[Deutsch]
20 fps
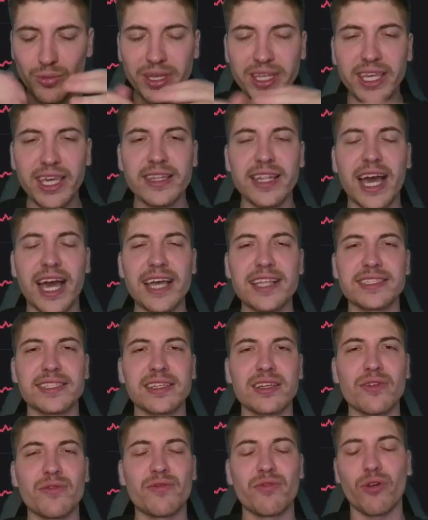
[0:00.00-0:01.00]
jeden
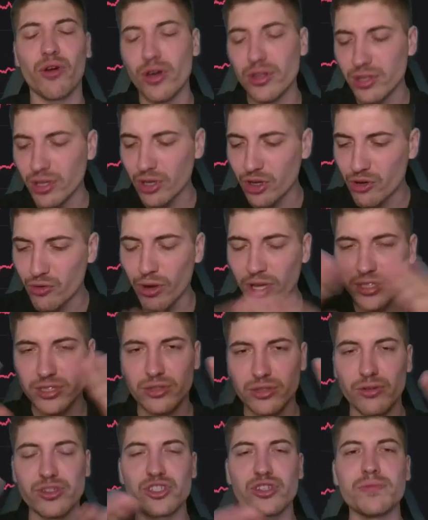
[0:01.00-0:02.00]
Einzelnen gefreut. Across
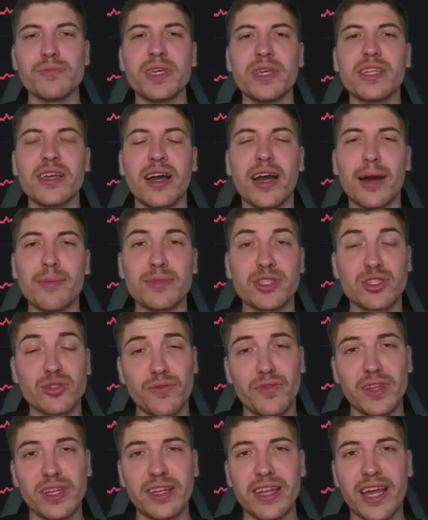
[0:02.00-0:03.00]
Social Media haben mich so
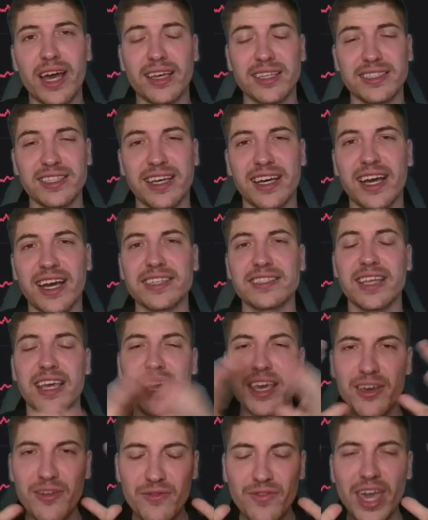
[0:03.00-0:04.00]
viele Nachrichten erreicht.
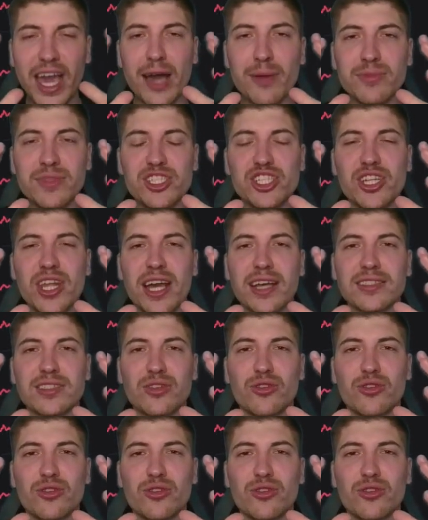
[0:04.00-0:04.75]
Wir haben die stärkste